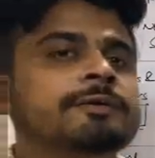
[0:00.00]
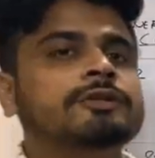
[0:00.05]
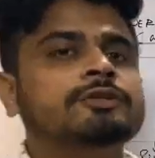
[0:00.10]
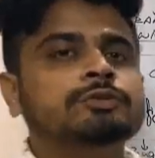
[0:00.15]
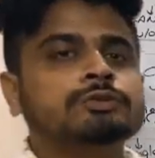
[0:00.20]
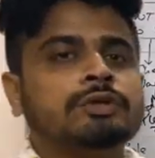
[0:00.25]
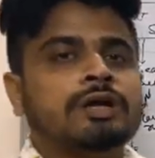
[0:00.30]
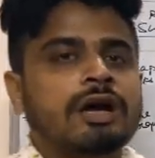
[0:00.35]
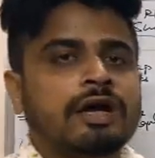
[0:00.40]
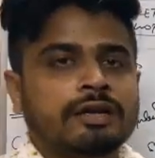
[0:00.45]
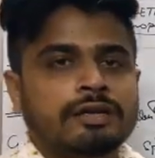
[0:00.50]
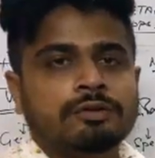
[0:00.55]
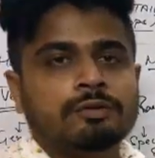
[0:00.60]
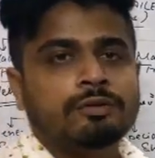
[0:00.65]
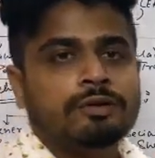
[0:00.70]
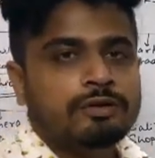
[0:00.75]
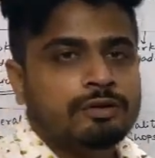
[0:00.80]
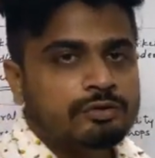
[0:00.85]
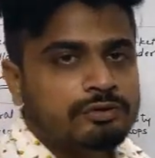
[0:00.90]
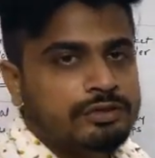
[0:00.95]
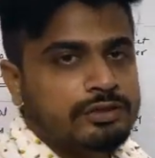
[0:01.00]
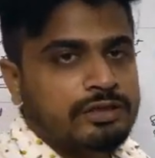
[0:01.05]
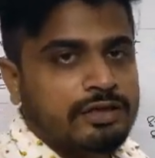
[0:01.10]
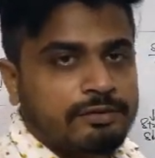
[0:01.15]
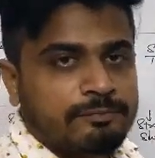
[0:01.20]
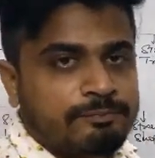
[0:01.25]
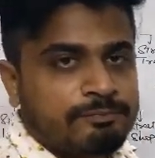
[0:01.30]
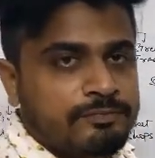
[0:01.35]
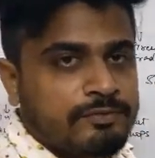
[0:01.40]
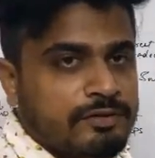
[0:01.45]
पे जो दुकानें खुली होती
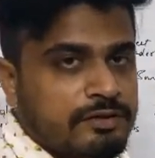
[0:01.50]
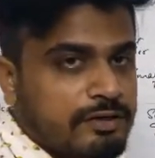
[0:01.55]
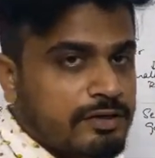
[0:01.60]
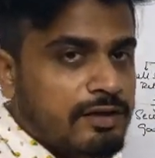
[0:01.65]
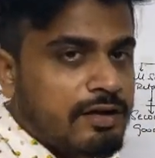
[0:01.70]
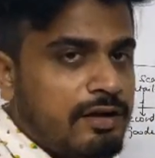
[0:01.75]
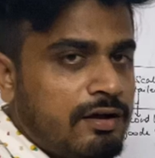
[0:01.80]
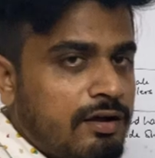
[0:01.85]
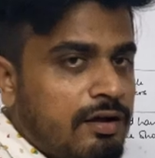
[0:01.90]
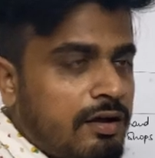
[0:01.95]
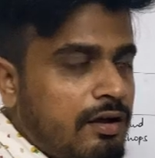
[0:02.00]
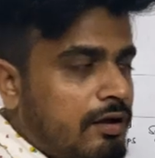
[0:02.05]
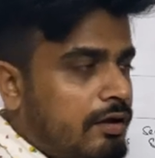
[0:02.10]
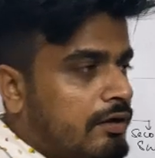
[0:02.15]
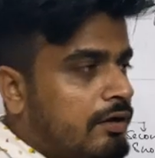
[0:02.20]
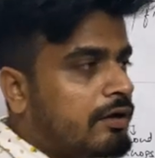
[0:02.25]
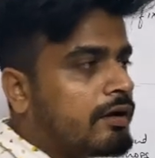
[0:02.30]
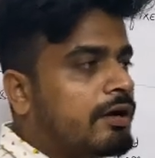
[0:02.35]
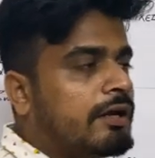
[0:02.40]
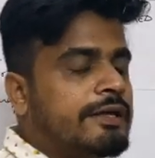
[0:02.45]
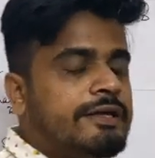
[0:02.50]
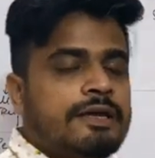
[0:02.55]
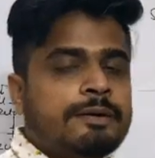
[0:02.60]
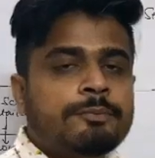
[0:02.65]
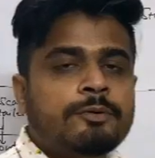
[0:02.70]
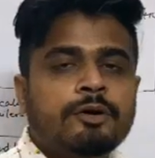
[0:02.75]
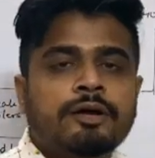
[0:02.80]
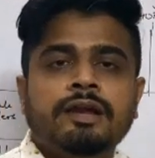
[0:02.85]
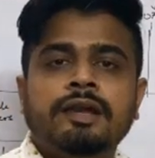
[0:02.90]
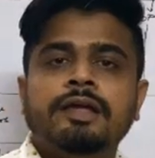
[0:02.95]
हैं ठीक है ना गली या
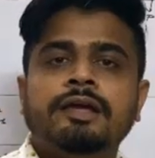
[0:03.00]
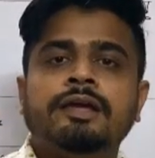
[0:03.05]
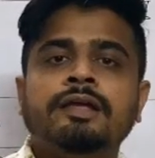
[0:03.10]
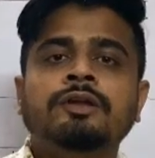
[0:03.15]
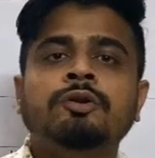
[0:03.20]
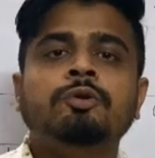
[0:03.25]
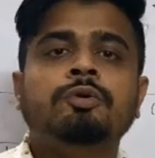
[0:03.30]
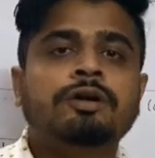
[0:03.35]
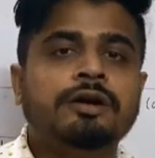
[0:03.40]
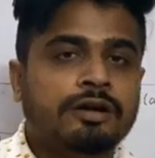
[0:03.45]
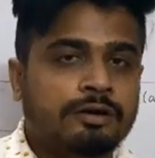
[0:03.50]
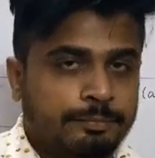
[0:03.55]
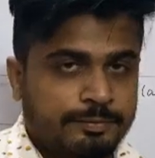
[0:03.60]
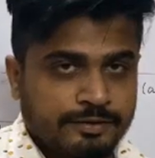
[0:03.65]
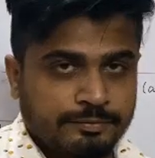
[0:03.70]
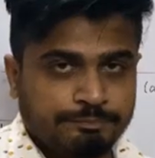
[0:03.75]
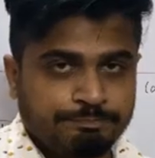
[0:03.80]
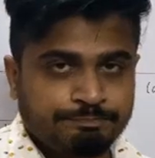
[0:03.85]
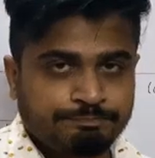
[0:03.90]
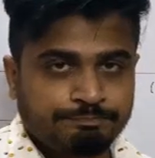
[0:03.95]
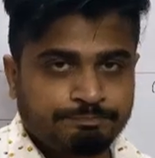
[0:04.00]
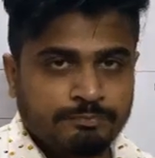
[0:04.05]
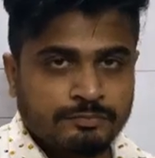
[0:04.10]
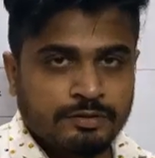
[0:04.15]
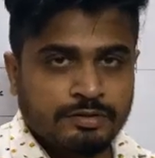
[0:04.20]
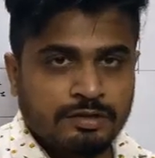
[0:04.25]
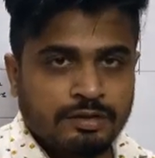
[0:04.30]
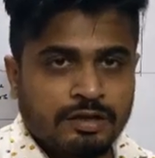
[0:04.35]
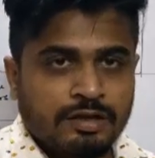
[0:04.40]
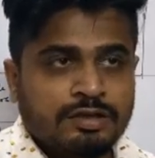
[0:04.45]
मोहल्ले के नुक्कड़ पे
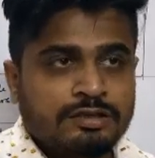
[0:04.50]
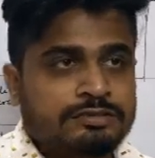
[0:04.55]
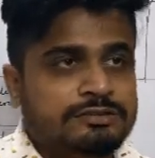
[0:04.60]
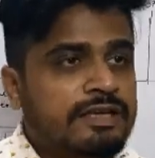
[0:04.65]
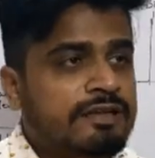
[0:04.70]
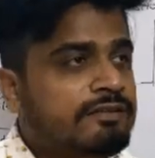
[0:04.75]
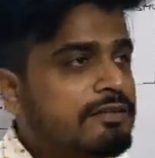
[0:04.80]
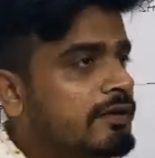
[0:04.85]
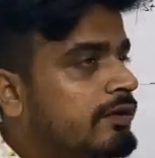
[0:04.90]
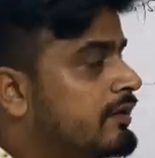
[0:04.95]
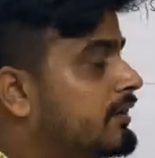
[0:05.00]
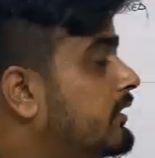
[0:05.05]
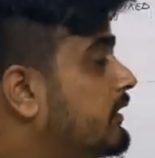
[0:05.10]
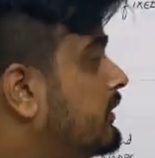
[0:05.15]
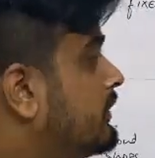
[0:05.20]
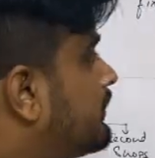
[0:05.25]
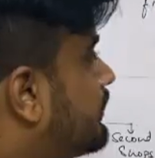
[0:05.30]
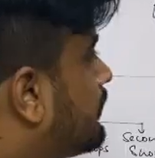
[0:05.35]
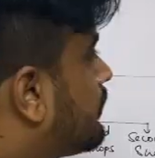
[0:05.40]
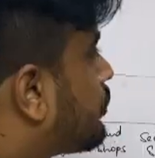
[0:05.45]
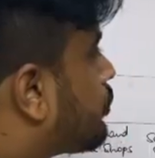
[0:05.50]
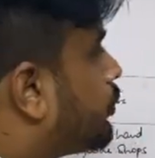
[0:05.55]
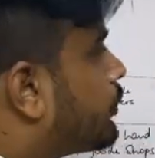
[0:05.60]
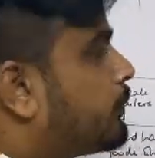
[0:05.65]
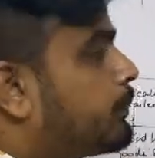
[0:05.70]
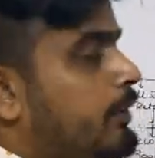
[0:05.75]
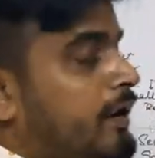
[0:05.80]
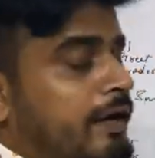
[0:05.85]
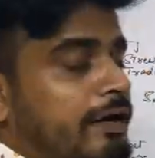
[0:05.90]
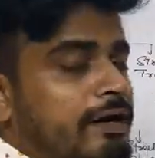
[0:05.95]
जैसे कि कोई
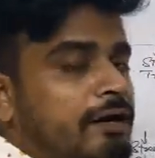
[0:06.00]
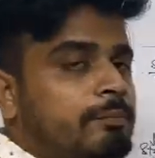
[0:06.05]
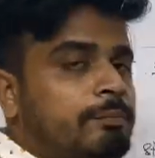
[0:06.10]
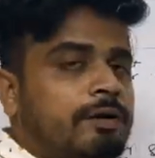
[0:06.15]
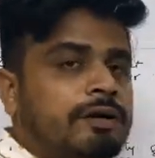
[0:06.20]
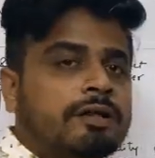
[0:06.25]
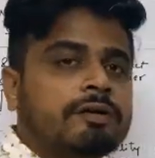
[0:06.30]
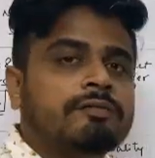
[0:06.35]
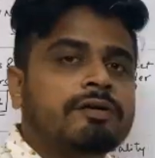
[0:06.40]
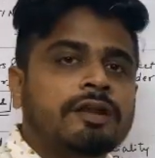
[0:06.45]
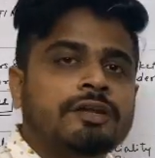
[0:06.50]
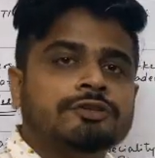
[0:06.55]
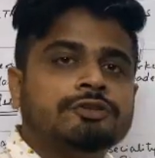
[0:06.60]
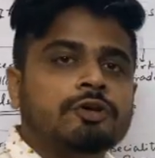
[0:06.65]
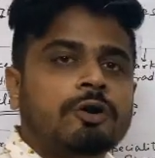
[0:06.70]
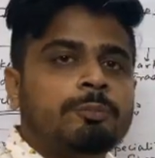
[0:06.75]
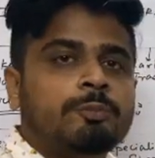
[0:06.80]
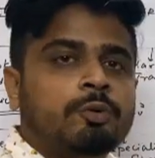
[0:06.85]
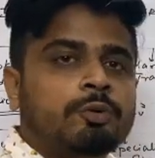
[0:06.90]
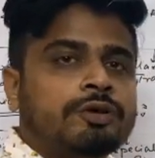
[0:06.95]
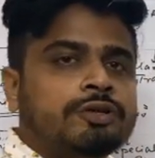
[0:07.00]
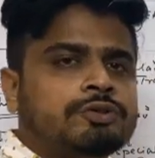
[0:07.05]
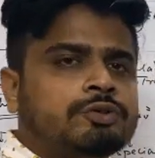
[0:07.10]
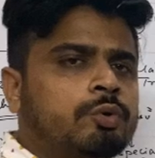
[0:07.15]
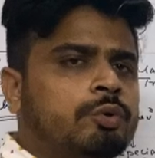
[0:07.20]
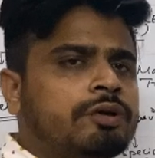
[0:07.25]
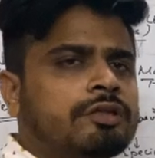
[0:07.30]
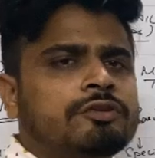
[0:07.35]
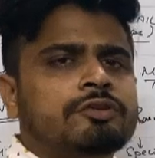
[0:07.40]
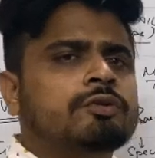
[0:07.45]
ब्रेड एंड बटर वाली शॉप होगी
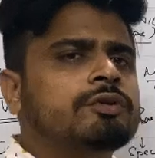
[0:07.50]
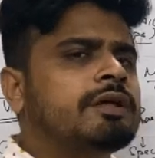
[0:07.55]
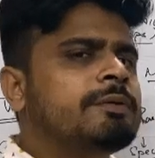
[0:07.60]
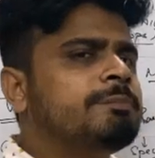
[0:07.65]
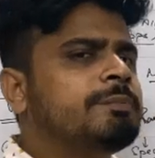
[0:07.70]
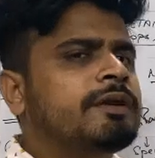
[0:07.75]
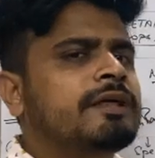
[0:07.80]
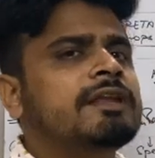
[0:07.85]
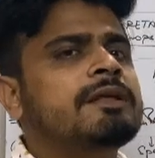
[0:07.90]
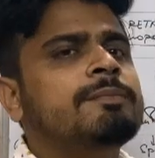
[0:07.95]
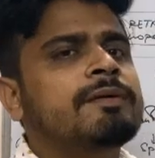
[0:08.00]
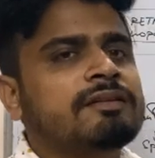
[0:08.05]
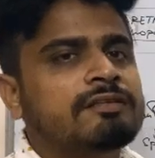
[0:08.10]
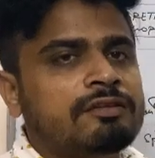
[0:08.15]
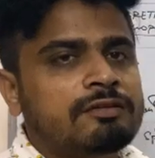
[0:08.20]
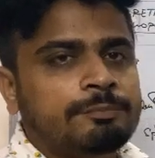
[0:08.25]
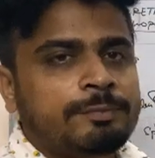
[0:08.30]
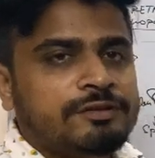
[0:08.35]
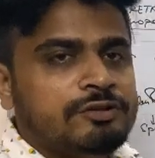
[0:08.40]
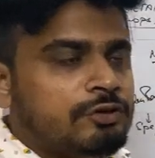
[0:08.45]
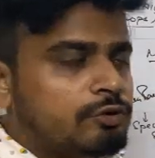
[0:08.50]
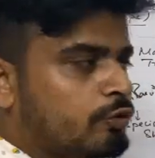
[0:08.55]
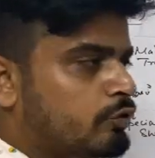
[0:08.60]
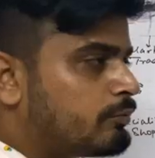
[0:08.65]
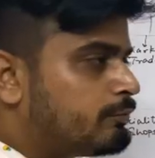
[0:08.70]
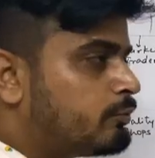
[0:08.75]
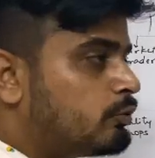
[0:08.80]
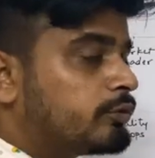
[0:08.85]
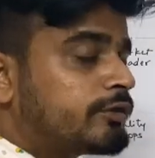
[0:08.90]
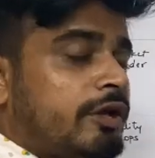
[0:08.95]
छोटी जो टेम्परेरी बेसिस पे
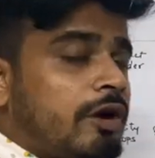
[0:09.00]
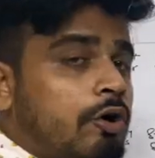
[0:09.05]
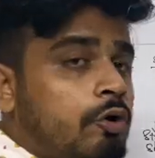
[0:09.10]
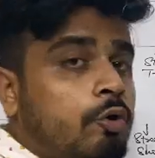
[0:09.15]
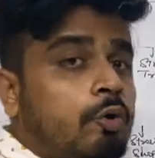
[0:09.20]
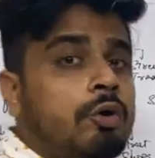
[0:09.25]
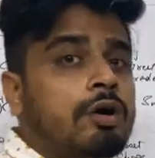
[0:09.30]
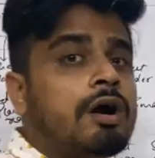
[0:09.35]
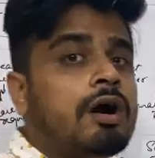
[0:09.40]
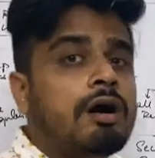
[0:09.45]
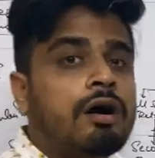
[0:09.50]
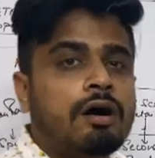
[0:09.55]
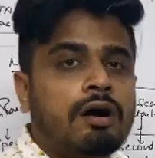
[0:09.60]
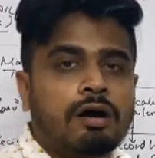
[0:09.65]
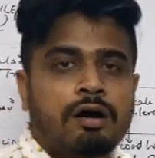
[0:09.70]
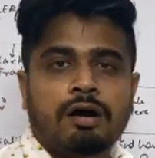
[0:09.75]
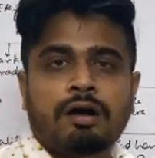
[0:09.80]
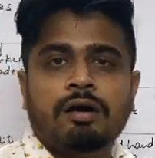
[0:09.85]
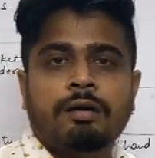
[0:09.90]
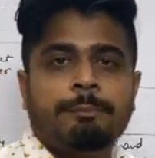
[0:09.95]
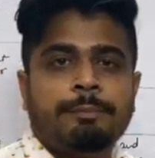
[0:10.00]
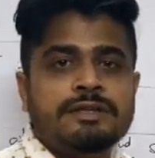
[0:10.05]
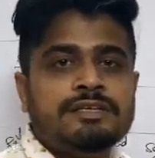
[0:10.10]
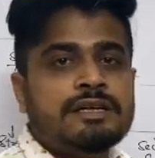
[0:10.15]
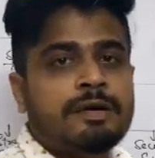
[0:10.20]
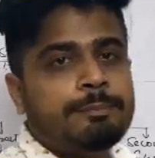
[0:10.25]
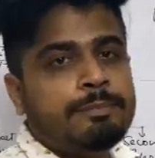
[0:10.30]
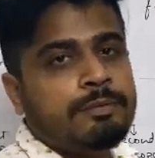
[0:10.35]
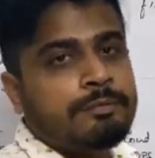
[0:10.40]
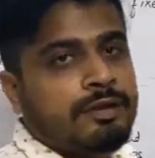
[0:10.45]
जिनको हम बोलते हैं खोखा
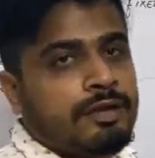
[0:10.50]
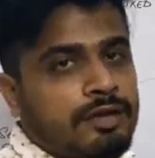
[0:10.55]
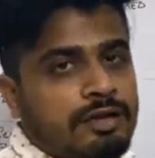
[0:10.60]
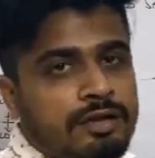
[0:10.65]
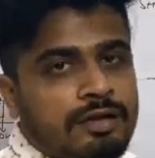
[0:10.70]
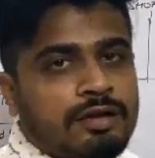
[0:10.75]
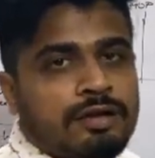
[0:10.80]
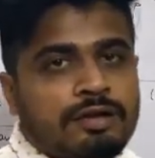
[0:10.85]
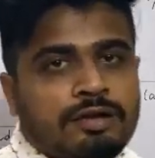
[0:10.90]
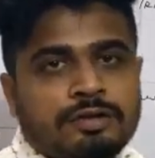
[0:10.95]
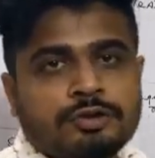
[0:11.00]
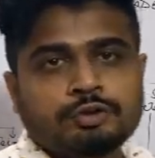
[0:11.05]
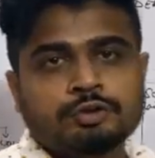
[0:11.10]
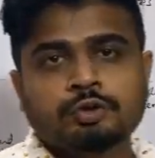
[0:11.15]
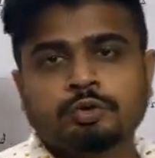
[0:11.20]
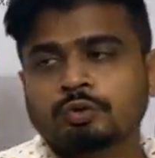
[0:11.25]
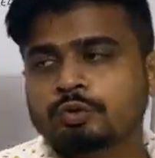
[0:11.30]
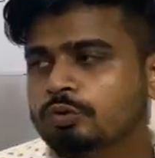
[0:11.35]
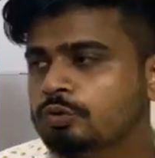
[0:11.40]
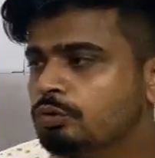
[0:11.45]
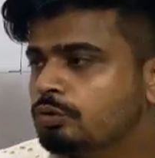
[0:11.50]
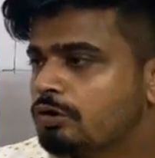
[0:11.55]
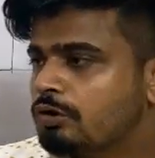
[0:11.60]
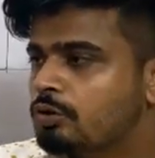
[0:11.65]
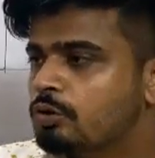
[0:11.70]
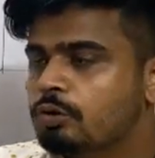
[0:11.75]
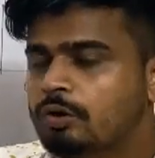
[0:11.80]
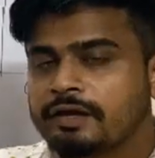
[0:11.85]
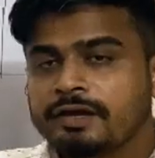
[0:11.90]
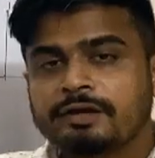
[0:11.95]
पंजाबी में जो
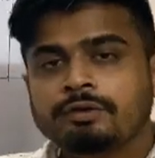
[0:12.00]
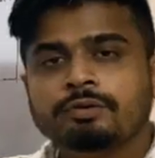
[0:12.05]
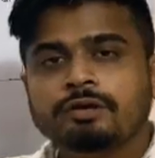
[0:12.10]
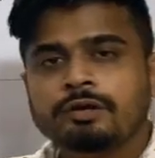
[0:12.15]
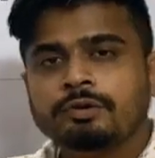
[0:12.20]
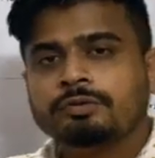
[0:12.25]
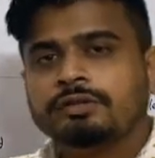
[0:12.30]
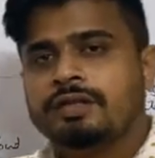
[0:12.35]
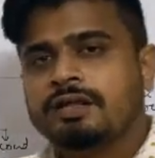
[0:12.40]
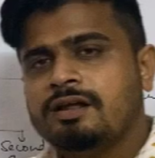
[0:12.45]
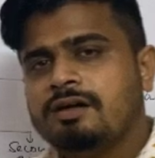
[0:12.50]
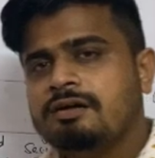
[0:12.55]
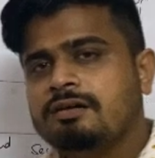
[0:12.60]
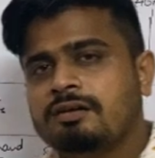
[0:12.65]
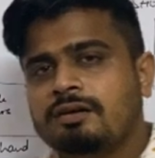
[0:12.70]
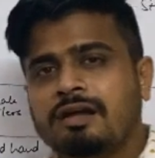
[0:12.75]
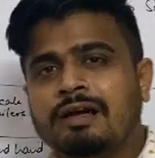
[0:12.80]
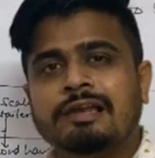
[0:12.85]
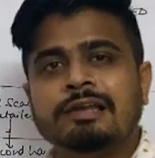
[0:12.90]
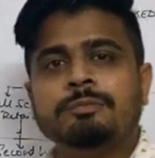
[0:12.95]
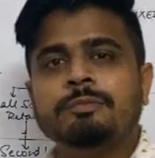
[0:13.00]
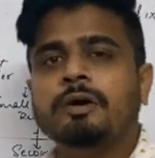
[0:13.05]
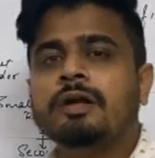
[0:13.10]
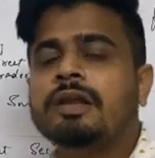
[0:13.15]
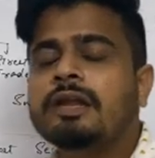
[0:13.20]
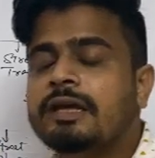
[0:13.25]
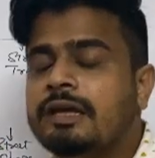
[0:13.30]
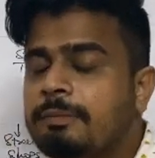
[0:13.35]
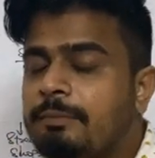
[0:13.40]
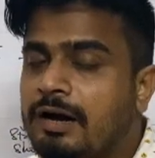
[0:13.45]
खोखे खुले होते हैं ना गली
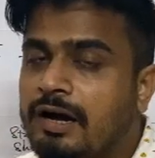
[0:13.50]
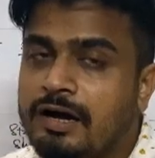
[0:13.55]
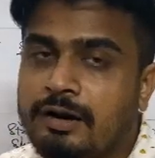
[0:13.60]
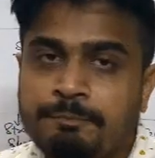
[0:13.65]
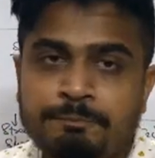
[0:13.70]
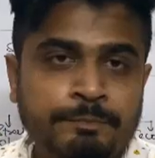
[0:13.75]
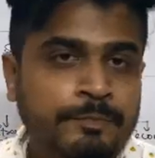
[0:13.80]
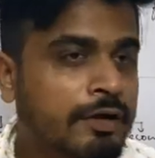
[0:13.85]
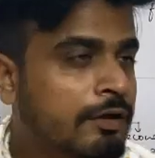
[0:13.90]
मोहल्ले के बाहर